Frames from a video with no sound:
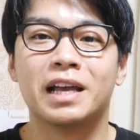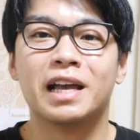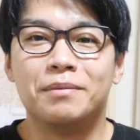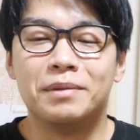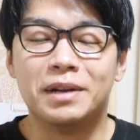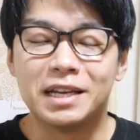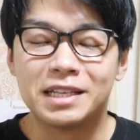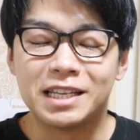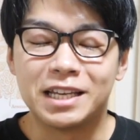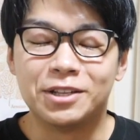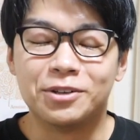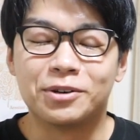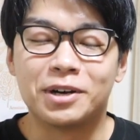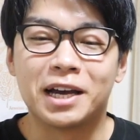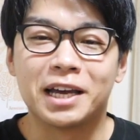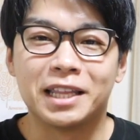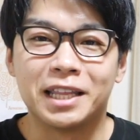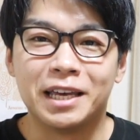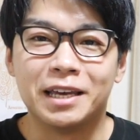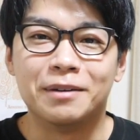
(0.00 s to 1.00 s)
皆さんのお
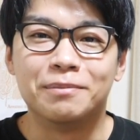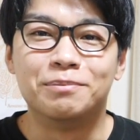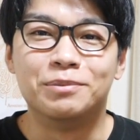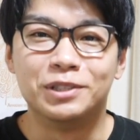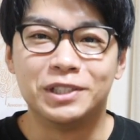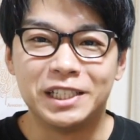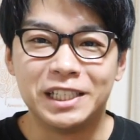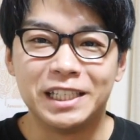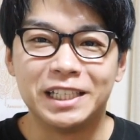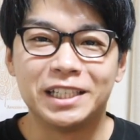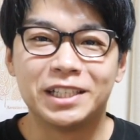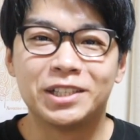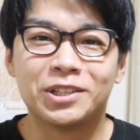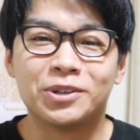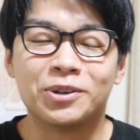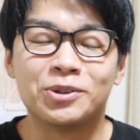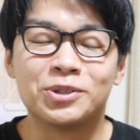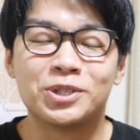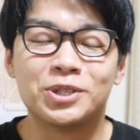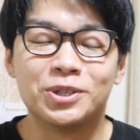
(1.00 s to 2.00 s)
かげで無事
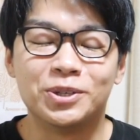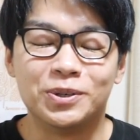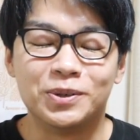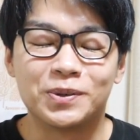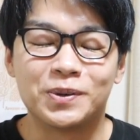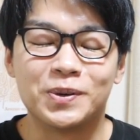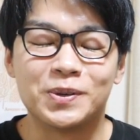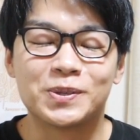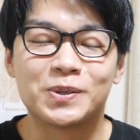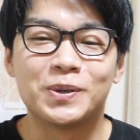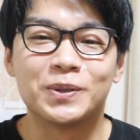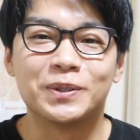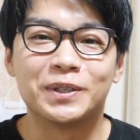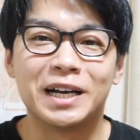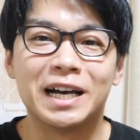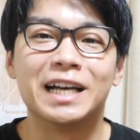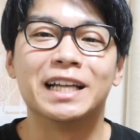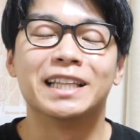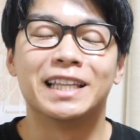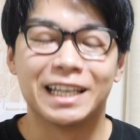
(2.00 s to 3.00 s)
年を越すこと
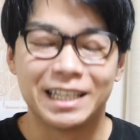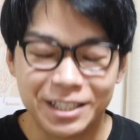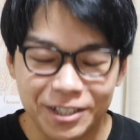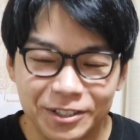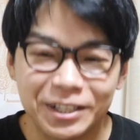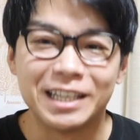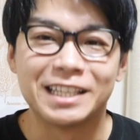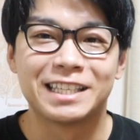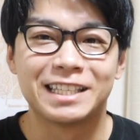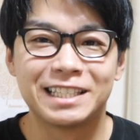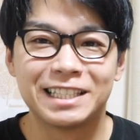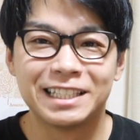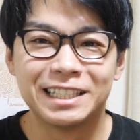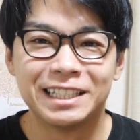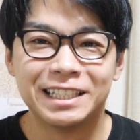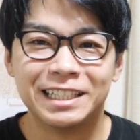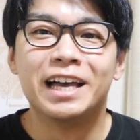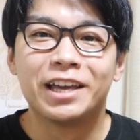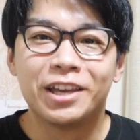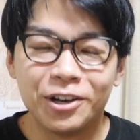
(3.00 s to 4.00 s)
ができそうです
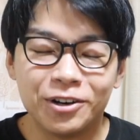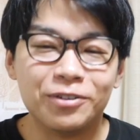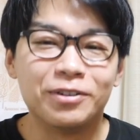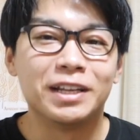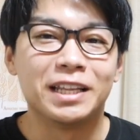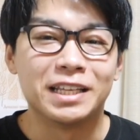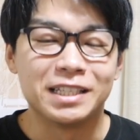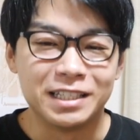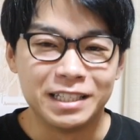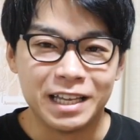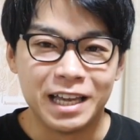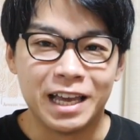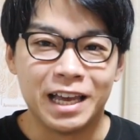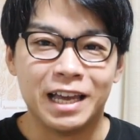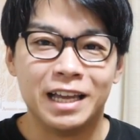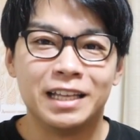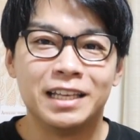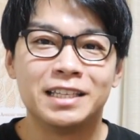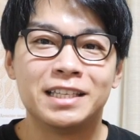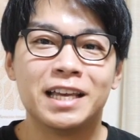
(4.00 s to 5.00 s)
今日はです
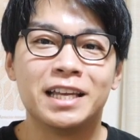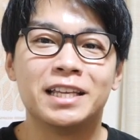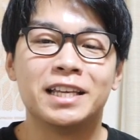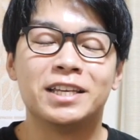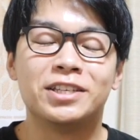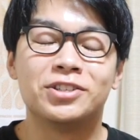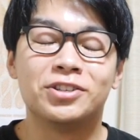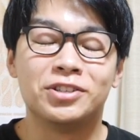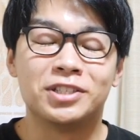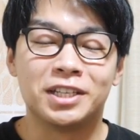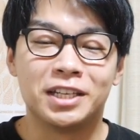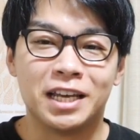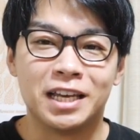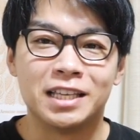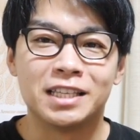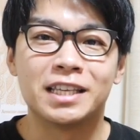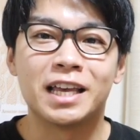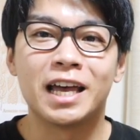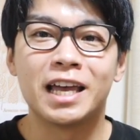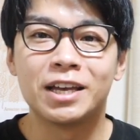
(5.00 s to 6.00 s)
ね2021
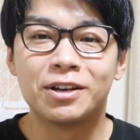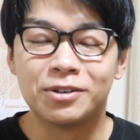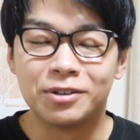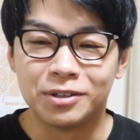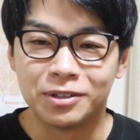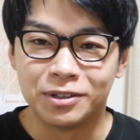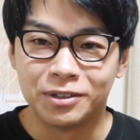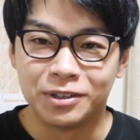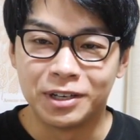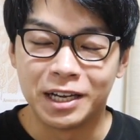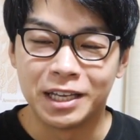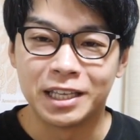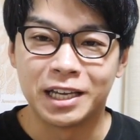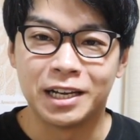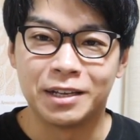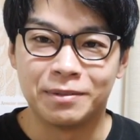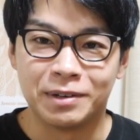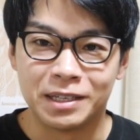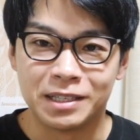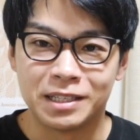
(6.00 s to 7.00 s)
年最後の動画にな
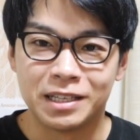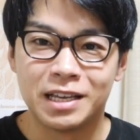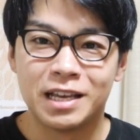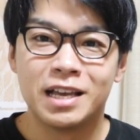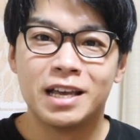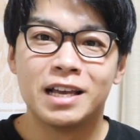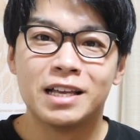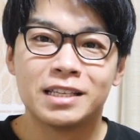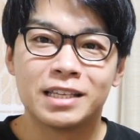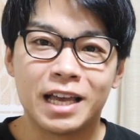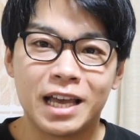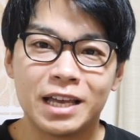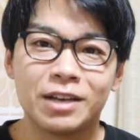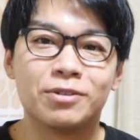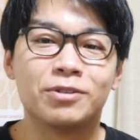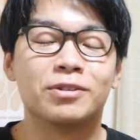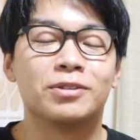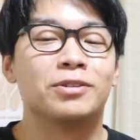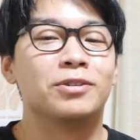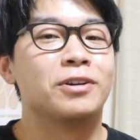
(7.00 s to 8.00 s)
ります最
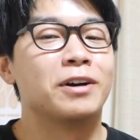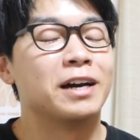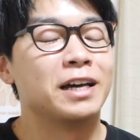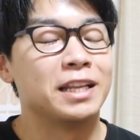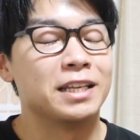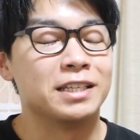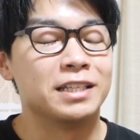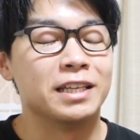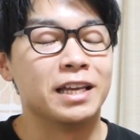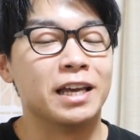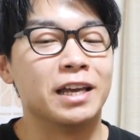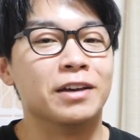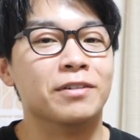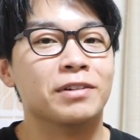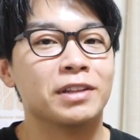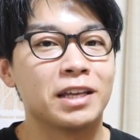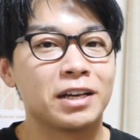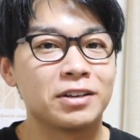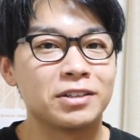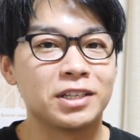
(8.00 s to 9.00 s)
後の動画はですね
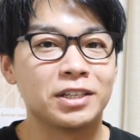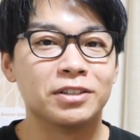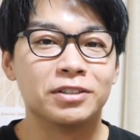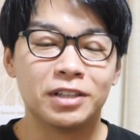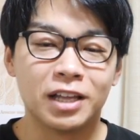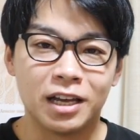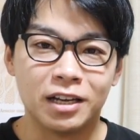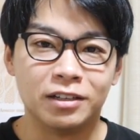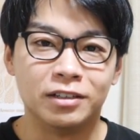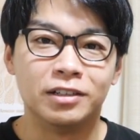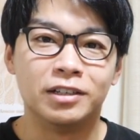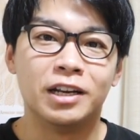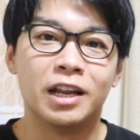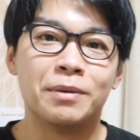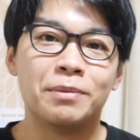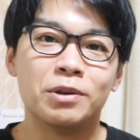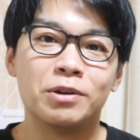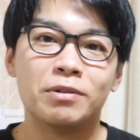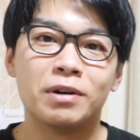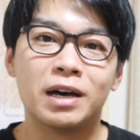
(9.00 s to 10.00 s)
私普段
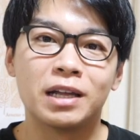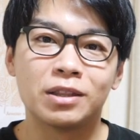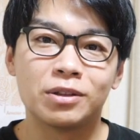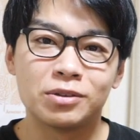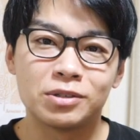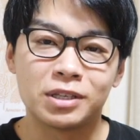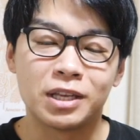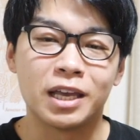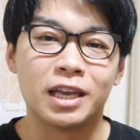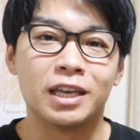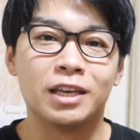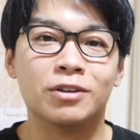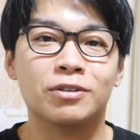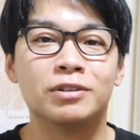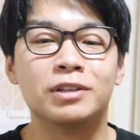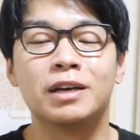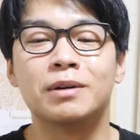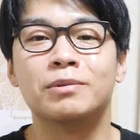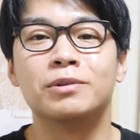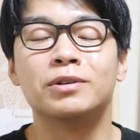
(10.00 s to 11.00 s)
レビュアーとしてい
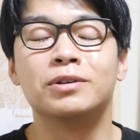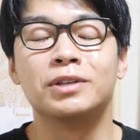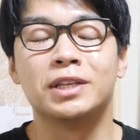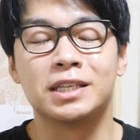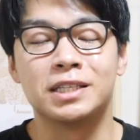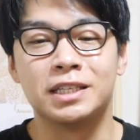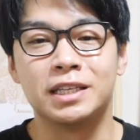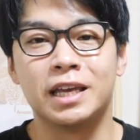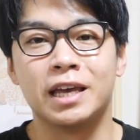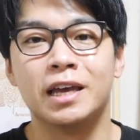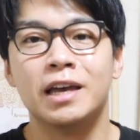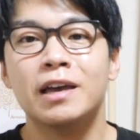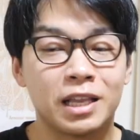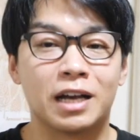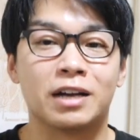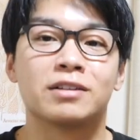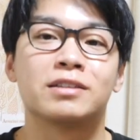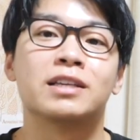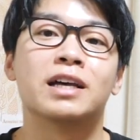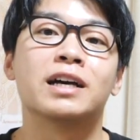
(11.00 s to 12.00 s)
ろんなものをですね
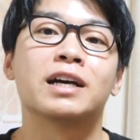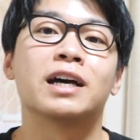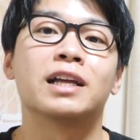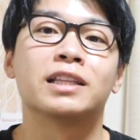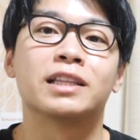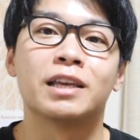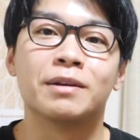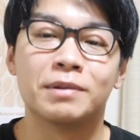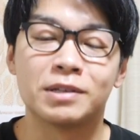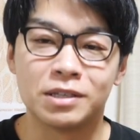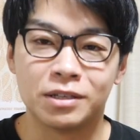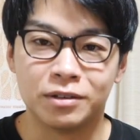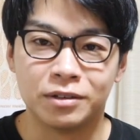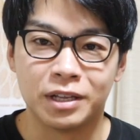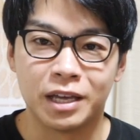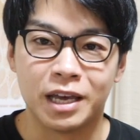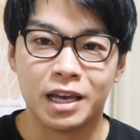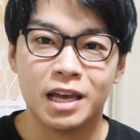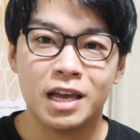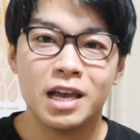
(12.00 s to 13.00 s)
たくさん買っていますの
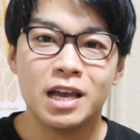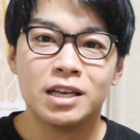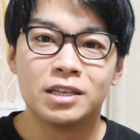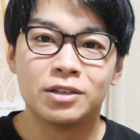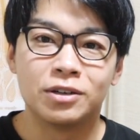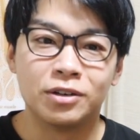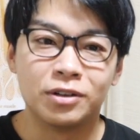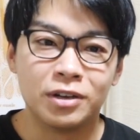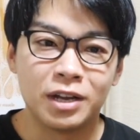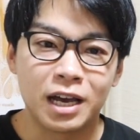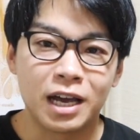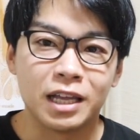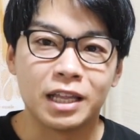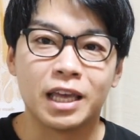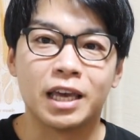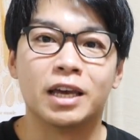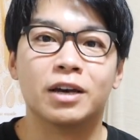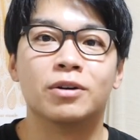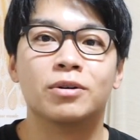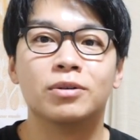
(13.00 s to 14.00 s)
でその中
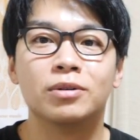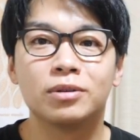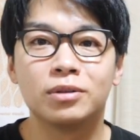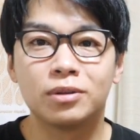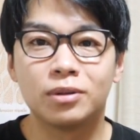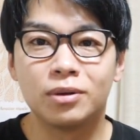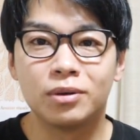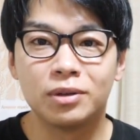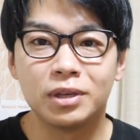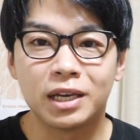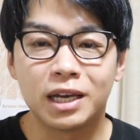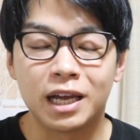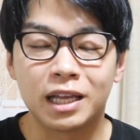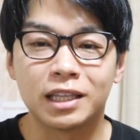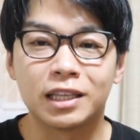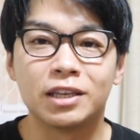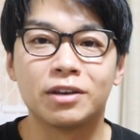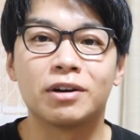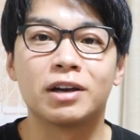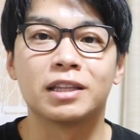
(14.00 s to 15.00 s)
で本当に
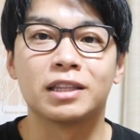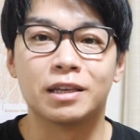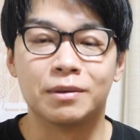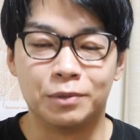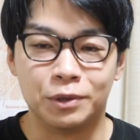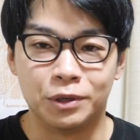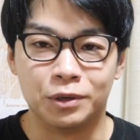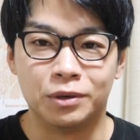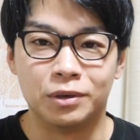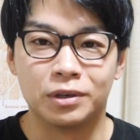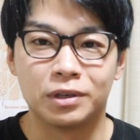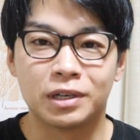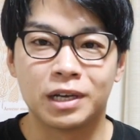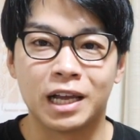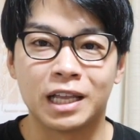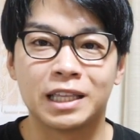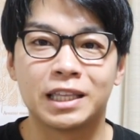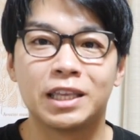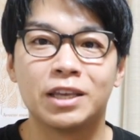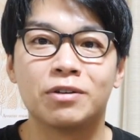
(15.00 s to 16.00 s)
買ってよかったもの
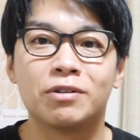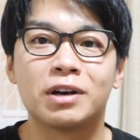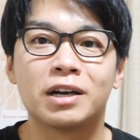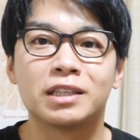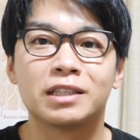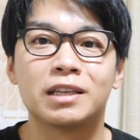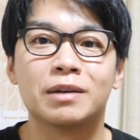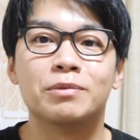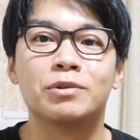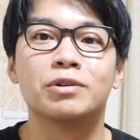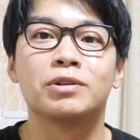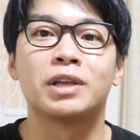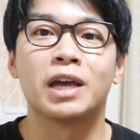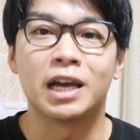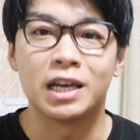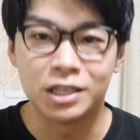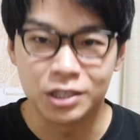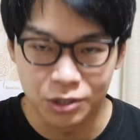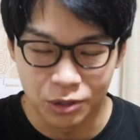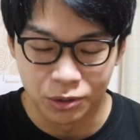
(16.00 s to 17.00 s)
買ってよかったもの
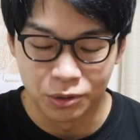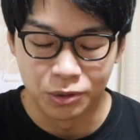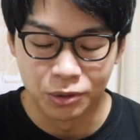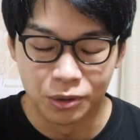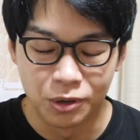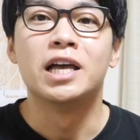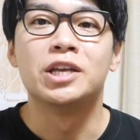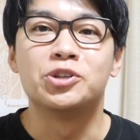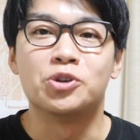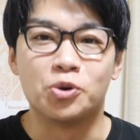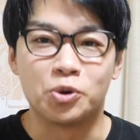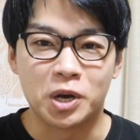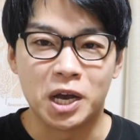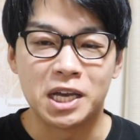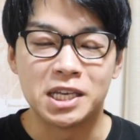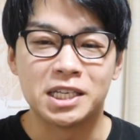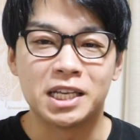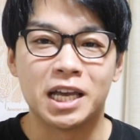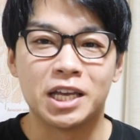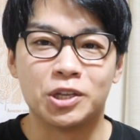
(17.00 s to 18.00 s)
大賞を紹
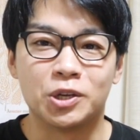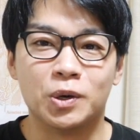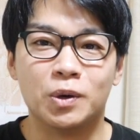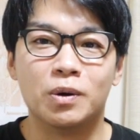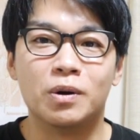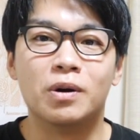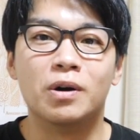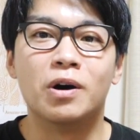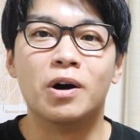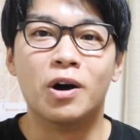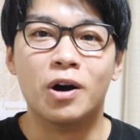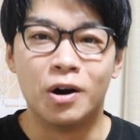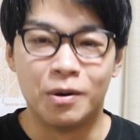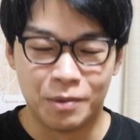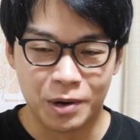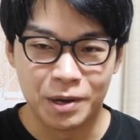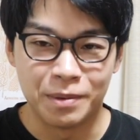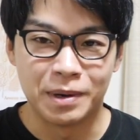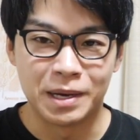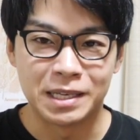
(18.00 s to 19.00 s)
介したいと
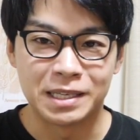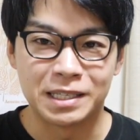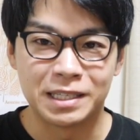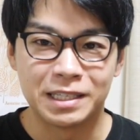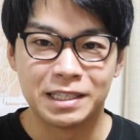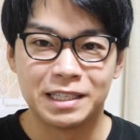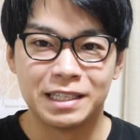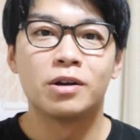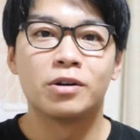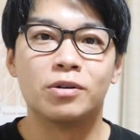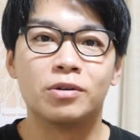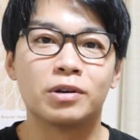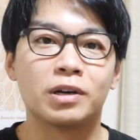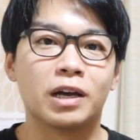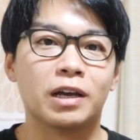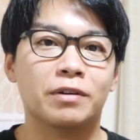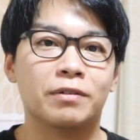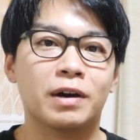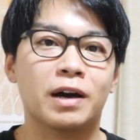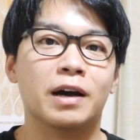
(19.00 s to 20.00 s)
思います今
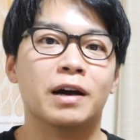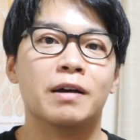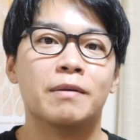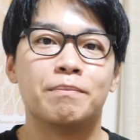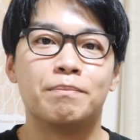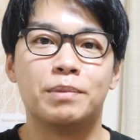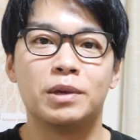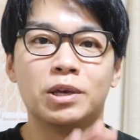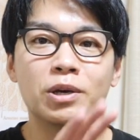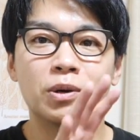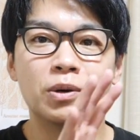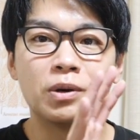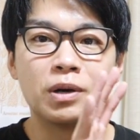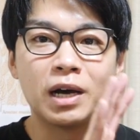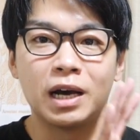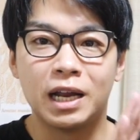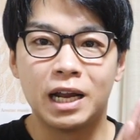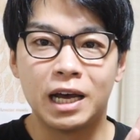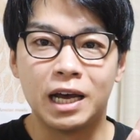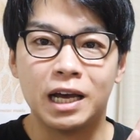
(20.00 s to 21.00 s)
回は美容
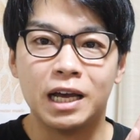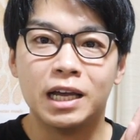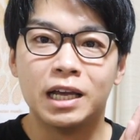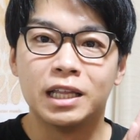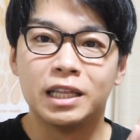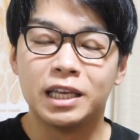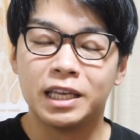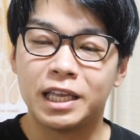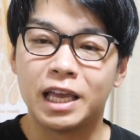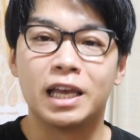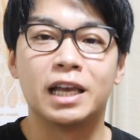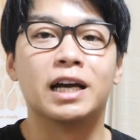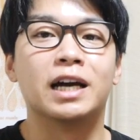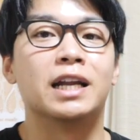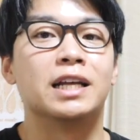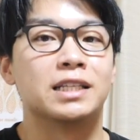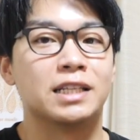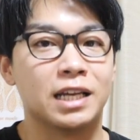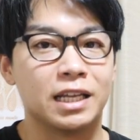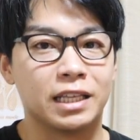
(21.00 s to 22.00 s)
から2点か
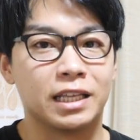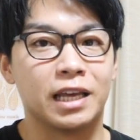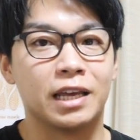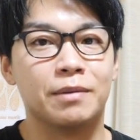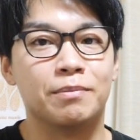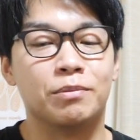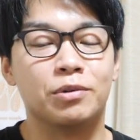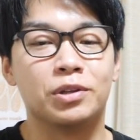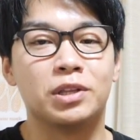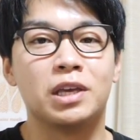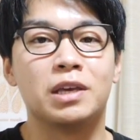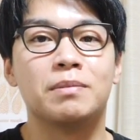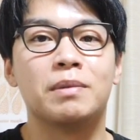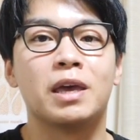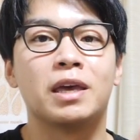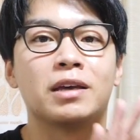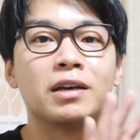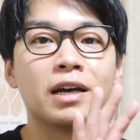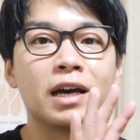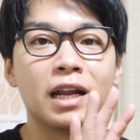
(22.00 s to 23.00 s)
ら3点
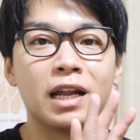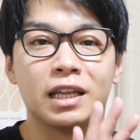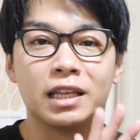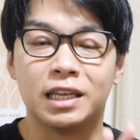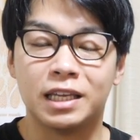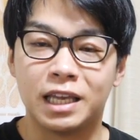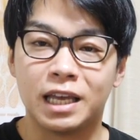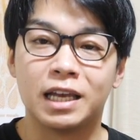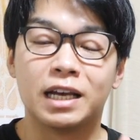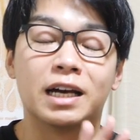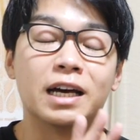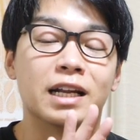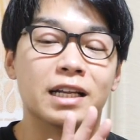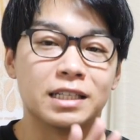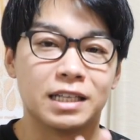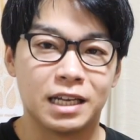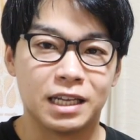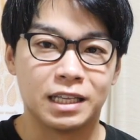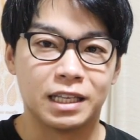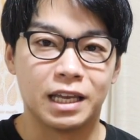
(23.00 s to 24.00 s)
ボディメイクから2点から
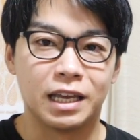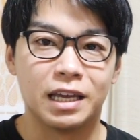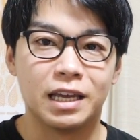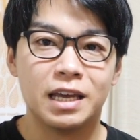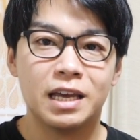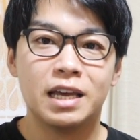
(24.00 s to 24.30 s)
3点